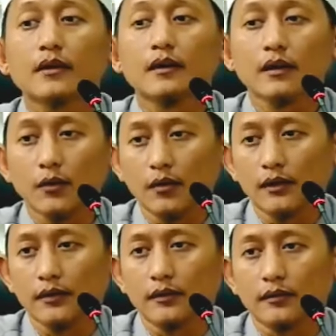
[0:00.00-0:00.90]

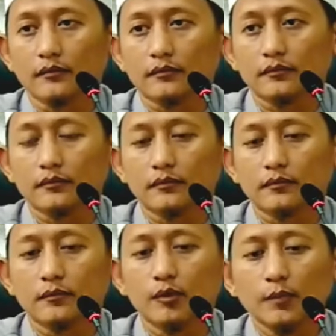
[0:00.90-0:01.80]
ridhoi.
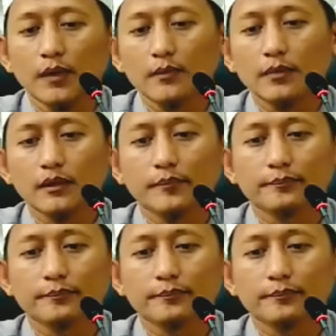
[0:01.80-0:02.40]
Berupa apa?